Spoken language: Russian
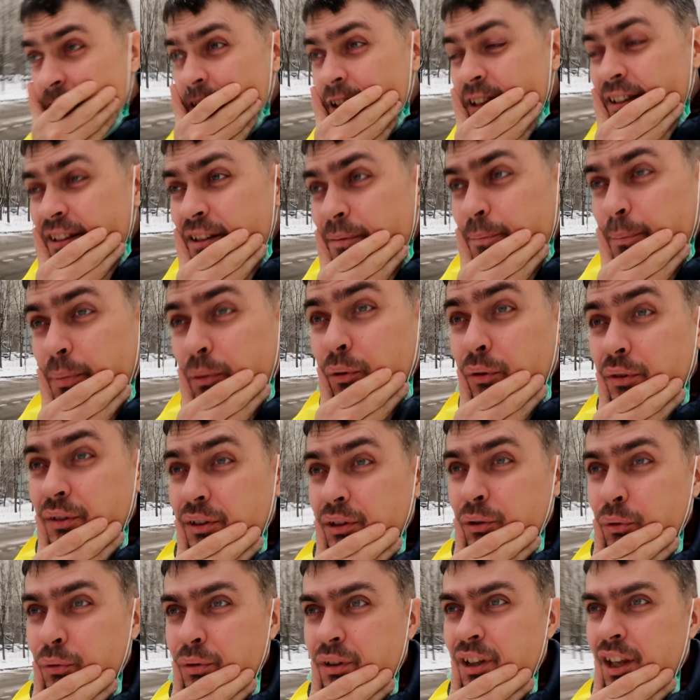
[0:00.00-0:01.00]
Пиздец, просто
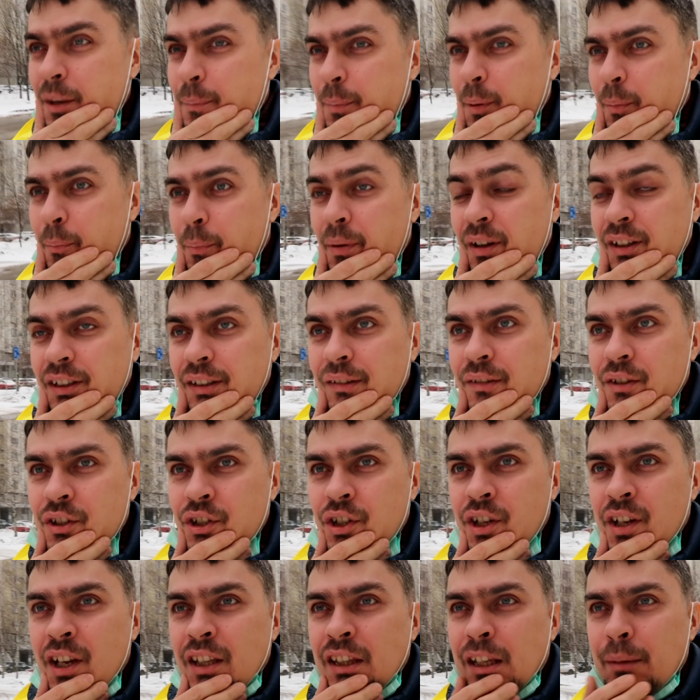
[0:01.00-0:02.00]
куда я попал-то
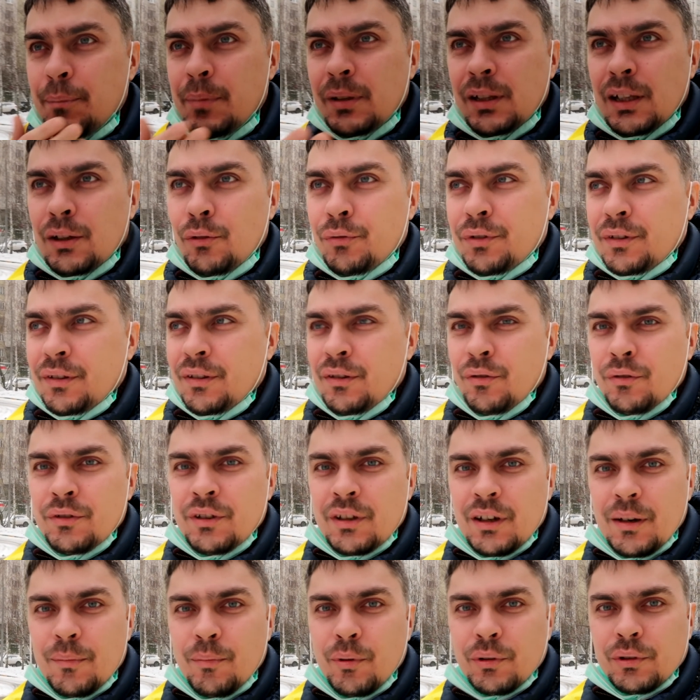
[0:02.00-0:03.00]
вообще, я на белорусской
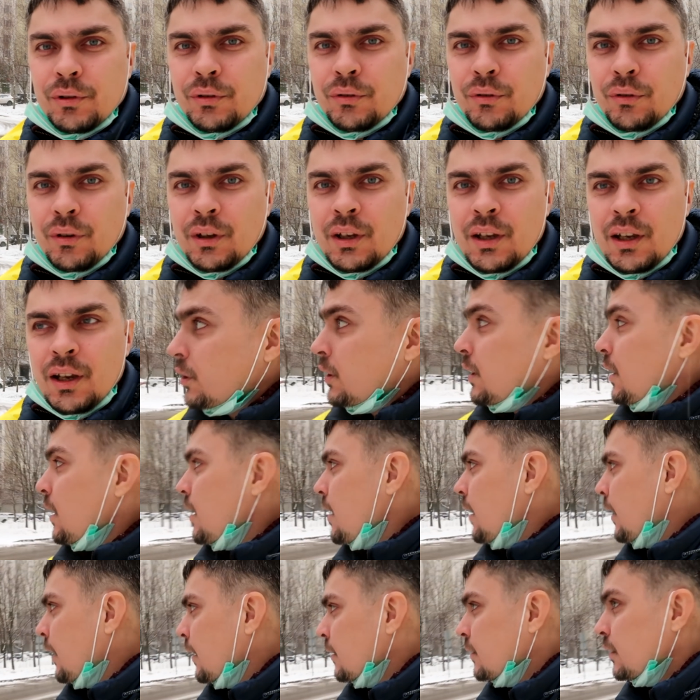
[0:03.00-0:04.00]
сегодня работаю. Я
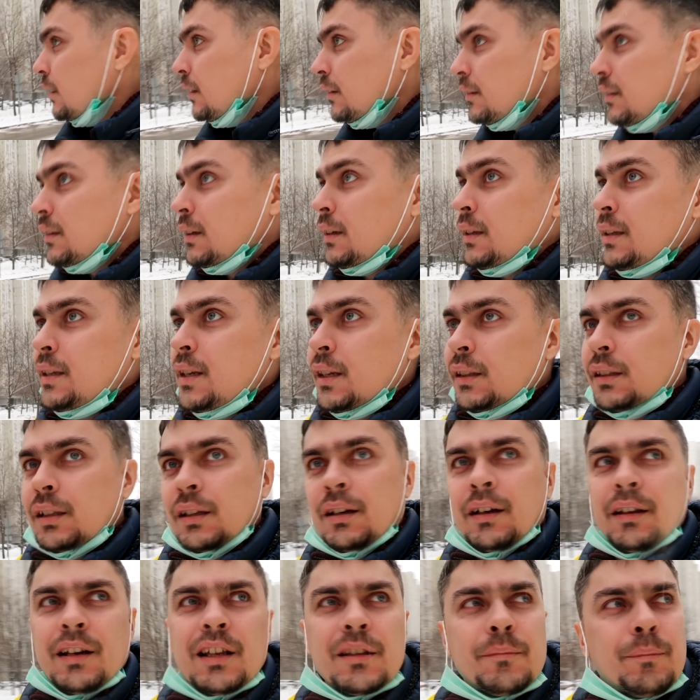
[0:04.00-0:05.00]
оказался где-то,
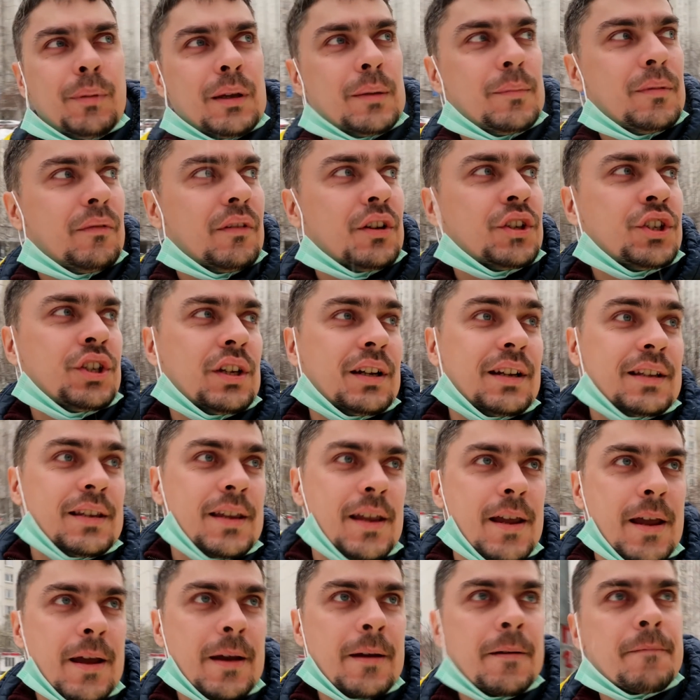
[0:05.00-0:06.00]
хрен пойми вообще
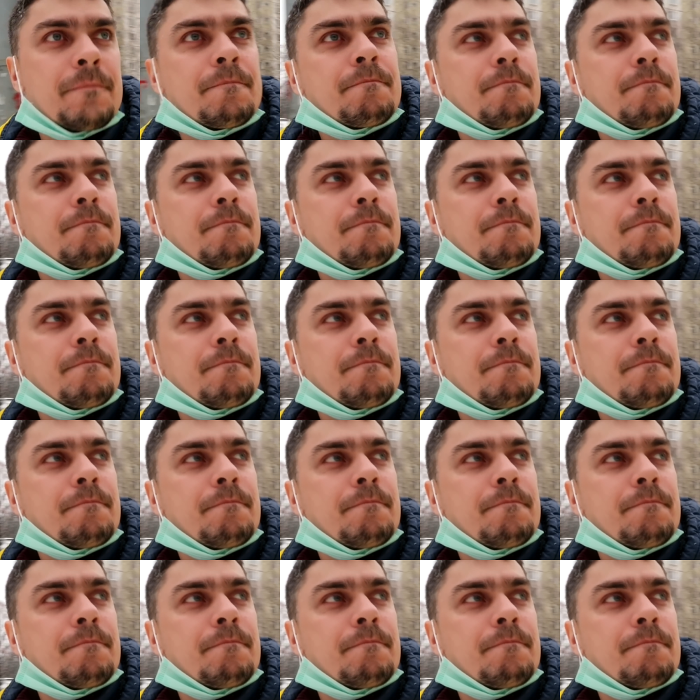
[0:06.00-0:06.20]
где.